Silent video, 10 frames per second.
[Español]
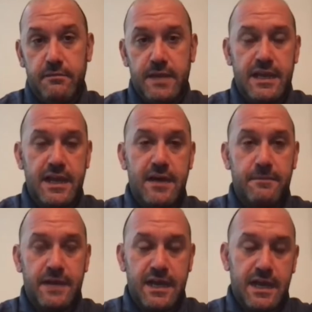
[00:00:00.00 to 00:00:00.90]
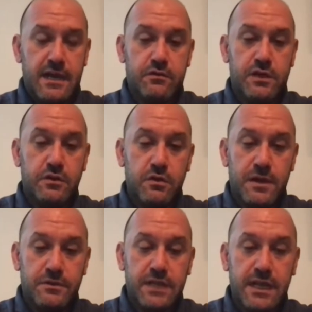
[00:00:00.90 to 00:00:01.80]
más que nada para cuando
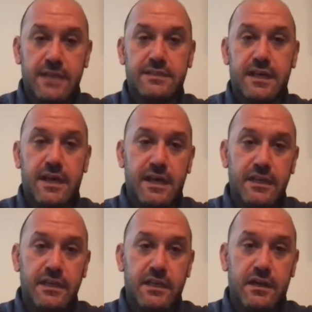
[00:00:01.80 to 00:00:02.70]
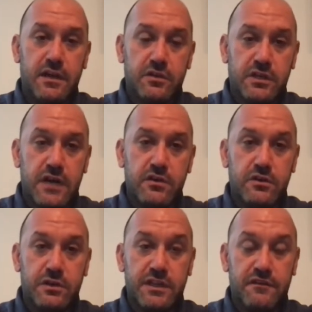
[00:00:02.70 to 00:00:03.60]
volvamos a casa y
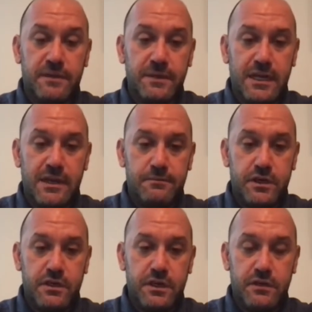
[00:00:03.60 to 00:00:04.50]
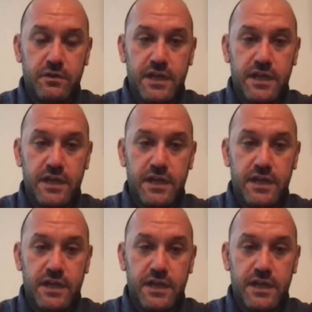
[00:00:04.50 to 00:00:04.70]
reencontrarnos con nuestra familia después de,